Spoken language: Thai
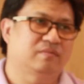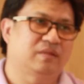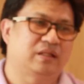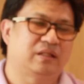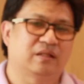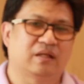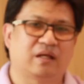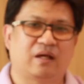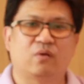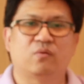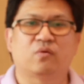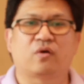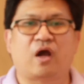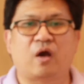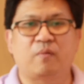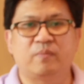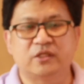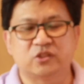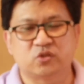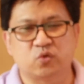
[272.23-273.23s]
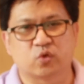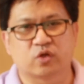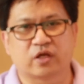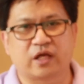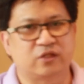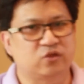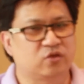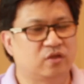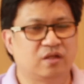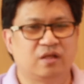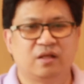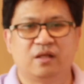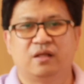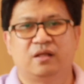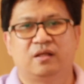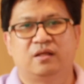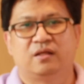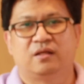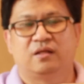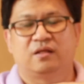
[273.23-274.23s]
มันเขาเขาพิสูจน์กันจน
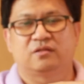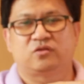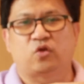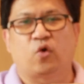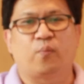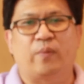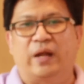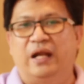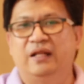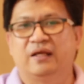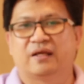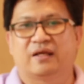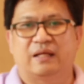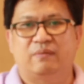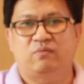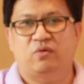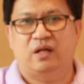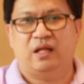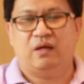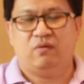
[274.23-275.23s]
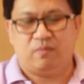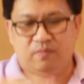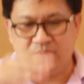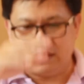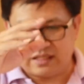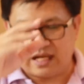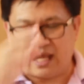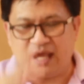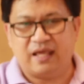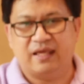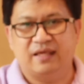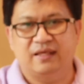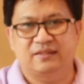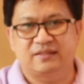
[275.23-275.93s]
ตกผลึกกันหมดแล้วว่ามันใช่